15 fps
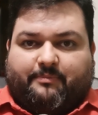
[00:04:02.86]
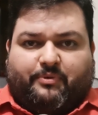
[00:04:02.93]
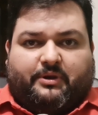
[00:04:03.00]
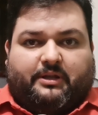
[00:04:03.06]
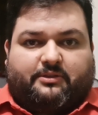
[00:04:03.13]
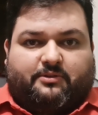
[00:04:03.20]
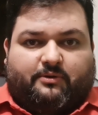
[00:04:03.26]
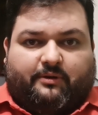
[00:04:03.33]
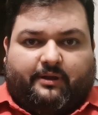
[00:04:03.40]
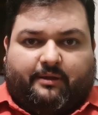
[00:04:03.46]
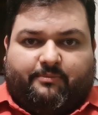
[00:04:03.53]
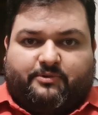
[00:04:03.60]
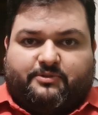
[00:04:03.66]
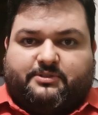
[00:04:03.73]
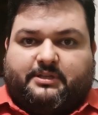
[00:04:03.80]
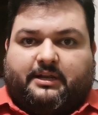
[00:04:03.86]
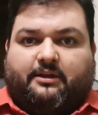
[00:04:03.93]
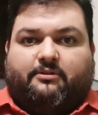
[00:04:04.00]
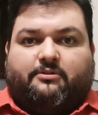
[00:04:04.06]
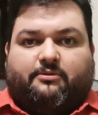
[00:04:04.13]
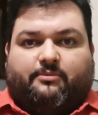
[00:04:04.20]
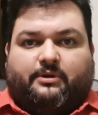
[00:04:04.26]
campeonato. Lo había
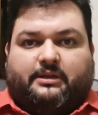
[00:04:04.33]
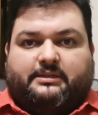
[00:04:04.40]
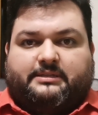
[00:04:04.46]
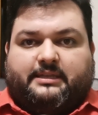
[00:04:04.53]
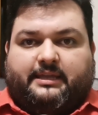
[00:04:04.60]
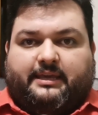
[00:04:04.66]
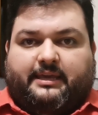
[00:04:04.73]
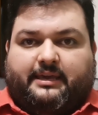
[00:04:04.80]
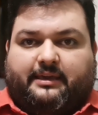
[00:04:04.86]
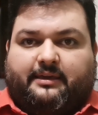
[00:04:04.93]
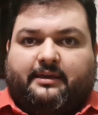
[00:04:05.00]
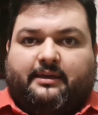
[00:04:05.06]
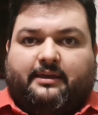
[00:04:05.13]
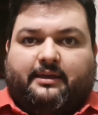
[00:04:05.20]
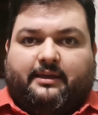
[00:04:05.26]
mostrado, como les dije